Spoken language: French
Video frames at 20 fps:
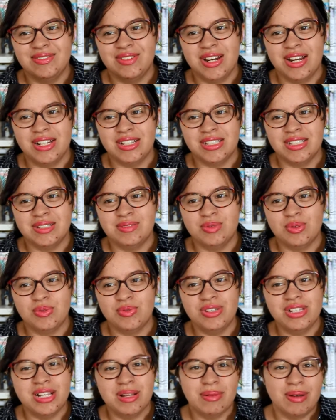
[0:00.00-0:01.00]
voilà, c'est mon
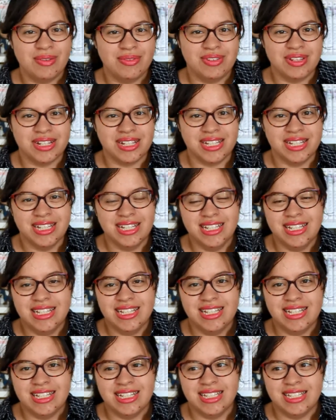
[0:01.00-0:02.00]
Weasley préféré.
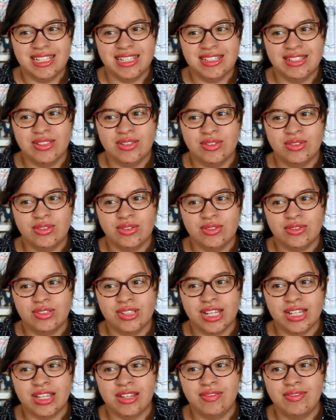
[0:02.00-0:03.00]
Et dans
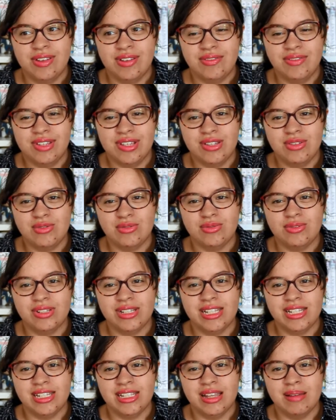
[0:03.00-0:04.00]
certaines fanfictions,
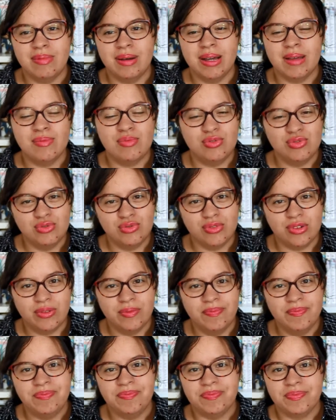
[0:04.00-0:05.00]
il apparaît plus souvent
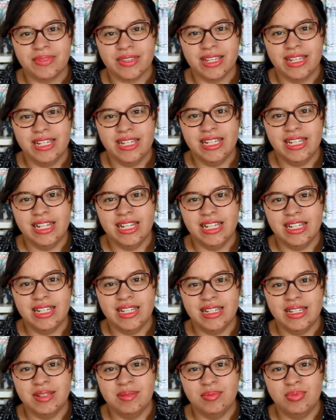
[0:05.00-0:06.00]
il
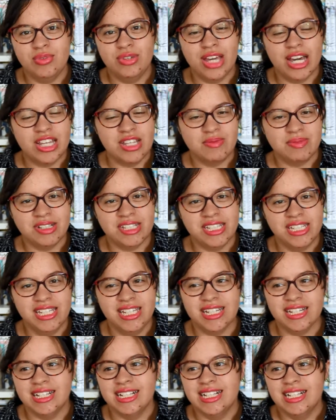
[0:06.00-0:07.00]
est plus
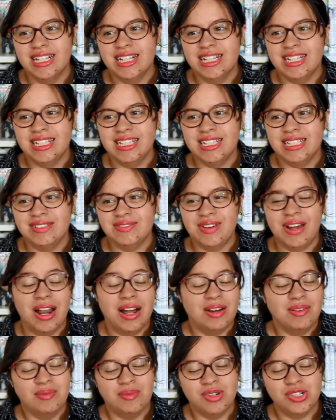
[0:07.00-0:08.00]
charismatique. Et voilà,
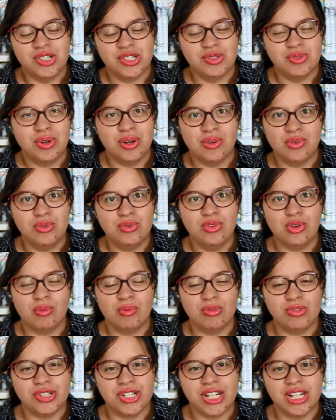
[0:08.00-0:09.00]
moi j'ai eu un couture
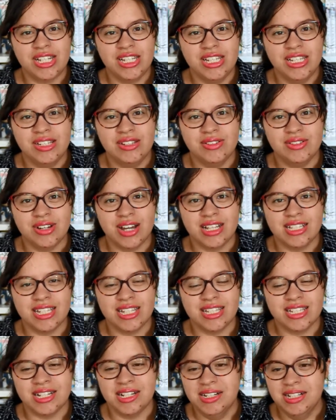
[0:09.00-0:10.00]
pour Charlie euh, grâce à
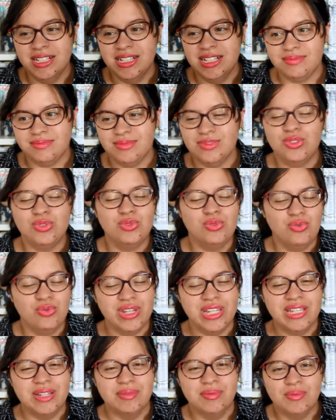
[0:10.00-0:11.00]
ça. Donc
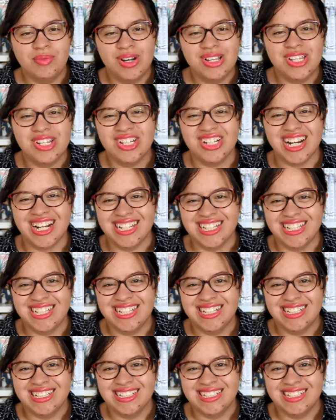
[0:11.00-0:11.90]
oui, moi c'est Charlie.